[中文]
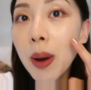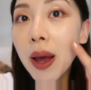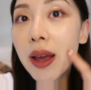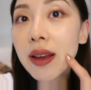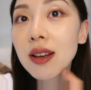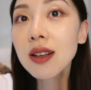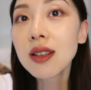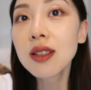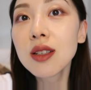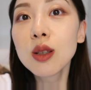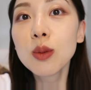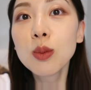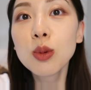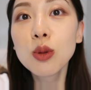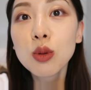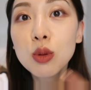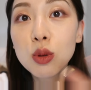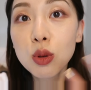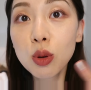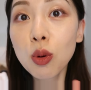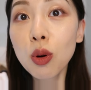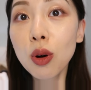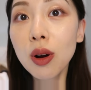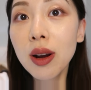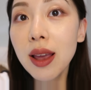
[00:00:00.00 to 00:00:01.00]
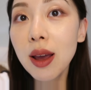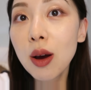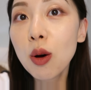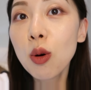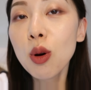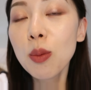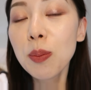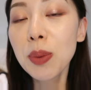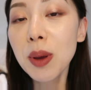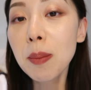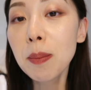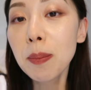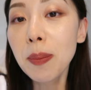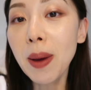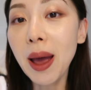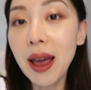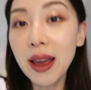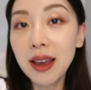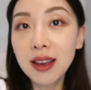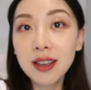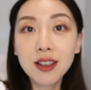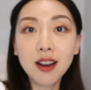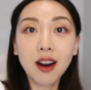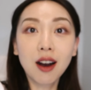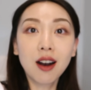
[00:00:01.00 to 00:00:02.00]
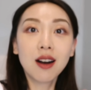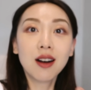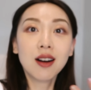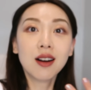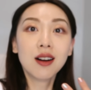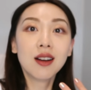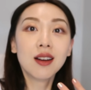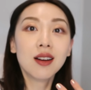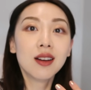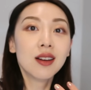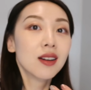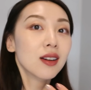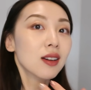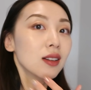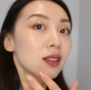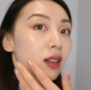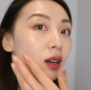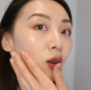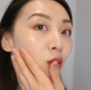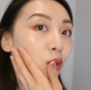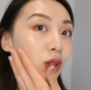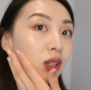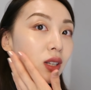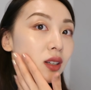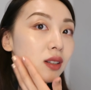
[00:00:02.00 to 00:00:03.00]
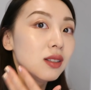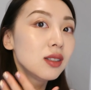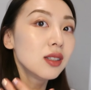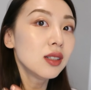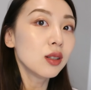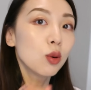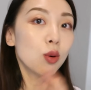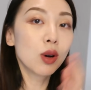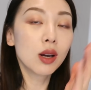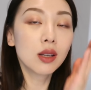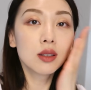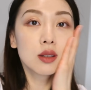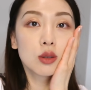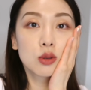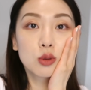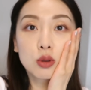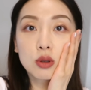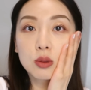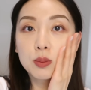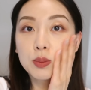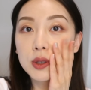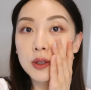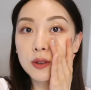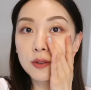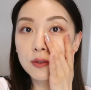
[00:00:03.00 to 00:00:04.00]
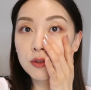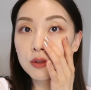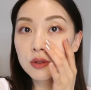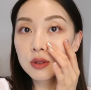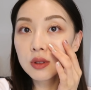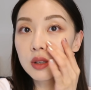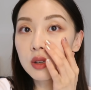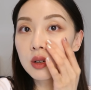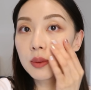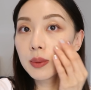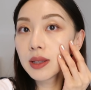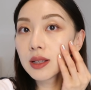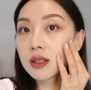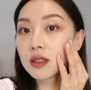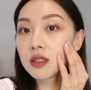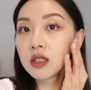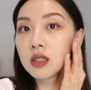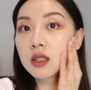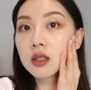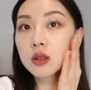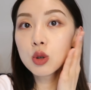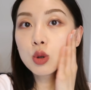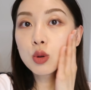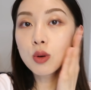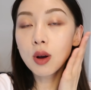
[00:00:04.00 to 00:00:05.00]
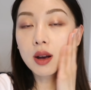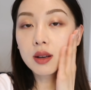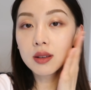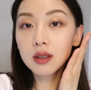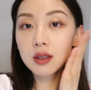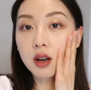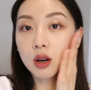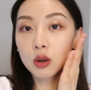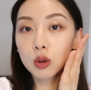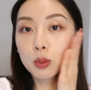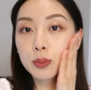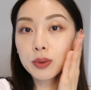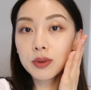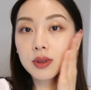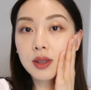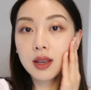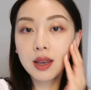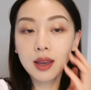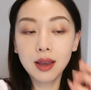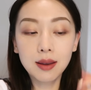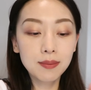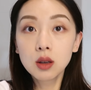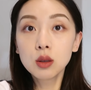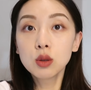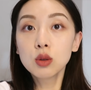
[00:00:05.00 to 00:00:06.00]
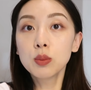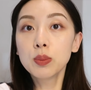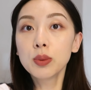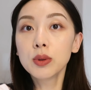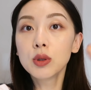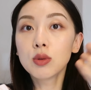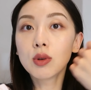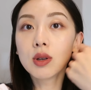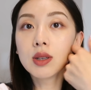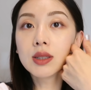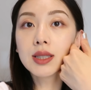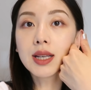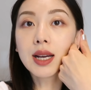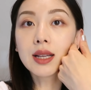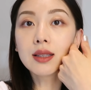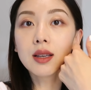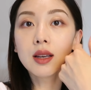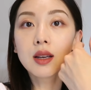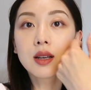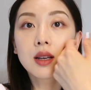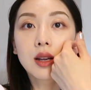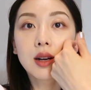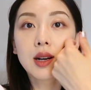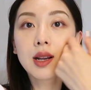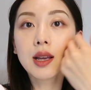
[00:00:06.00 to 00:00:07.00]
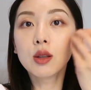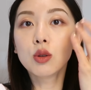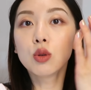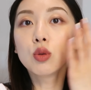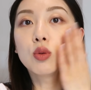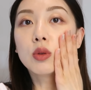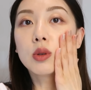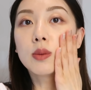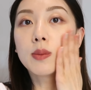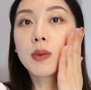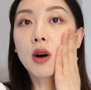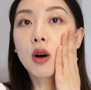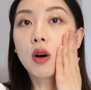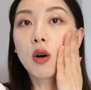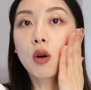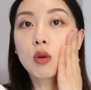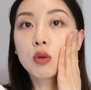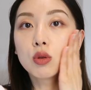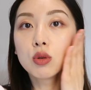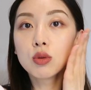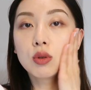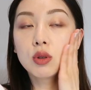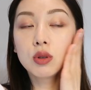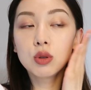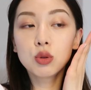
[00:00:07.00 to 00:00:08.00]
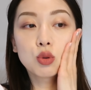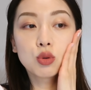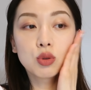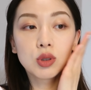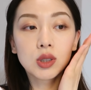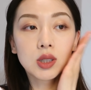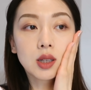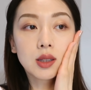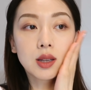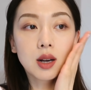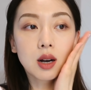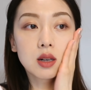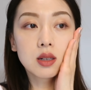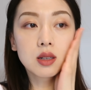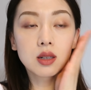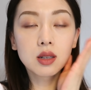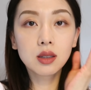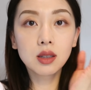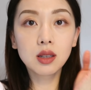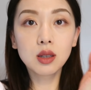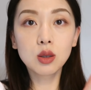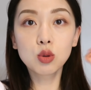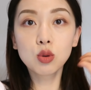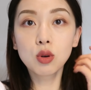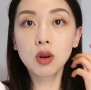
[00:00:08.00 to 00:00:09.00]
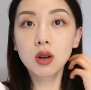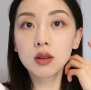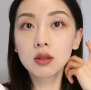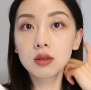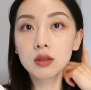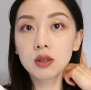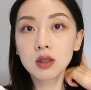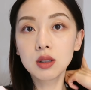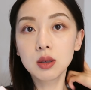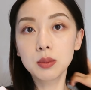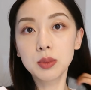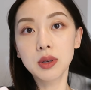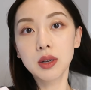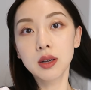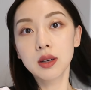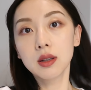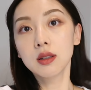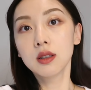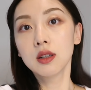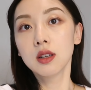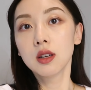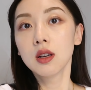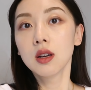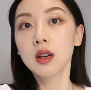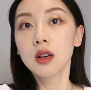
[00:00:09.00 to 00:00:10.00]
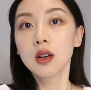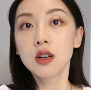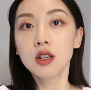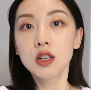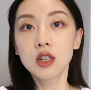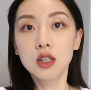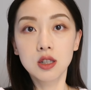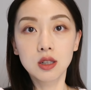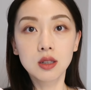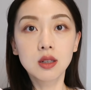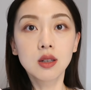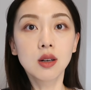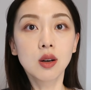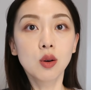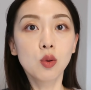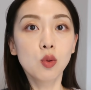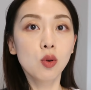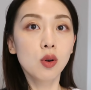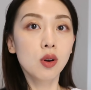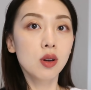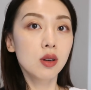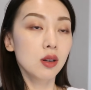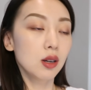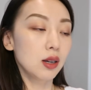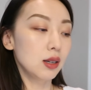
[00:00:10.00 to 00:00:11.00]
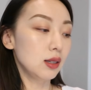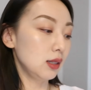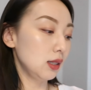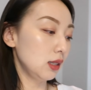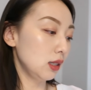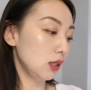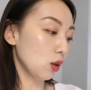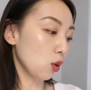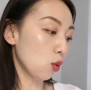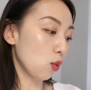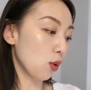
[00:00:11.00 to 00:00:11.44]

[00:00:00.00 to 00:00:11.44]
斑也遮不住，就是脸会变白一点儿。但是我挺喜欢的，就是皮肤特别的清爽，一点都不黏。就不喜欢夏天给脸涂那么厚，所以就香奈儿这个底妆特别适合我，很喜